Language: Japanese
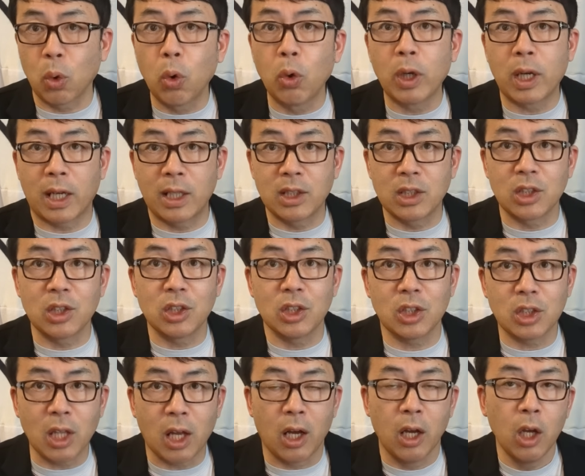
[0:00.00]
今回辞任
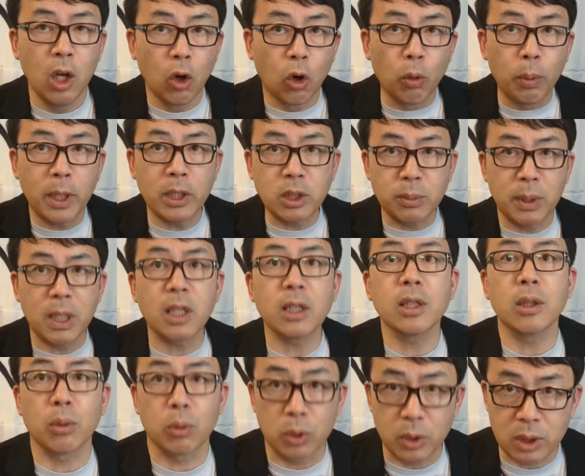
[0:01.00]
した大林美香
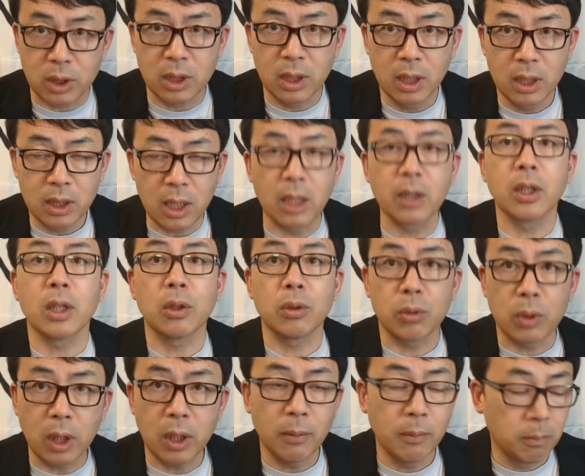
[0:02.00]
さんのことです。端的に
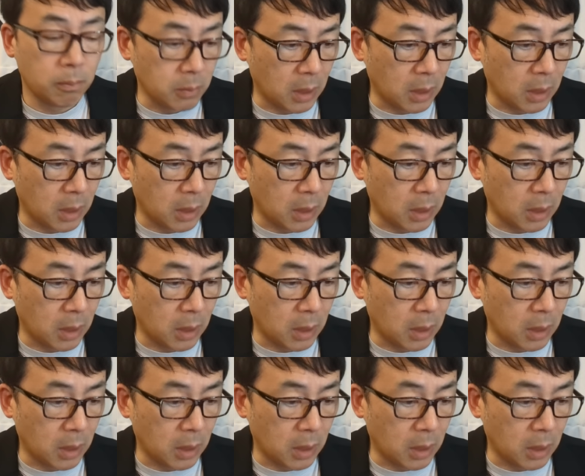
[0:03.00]
言うとね。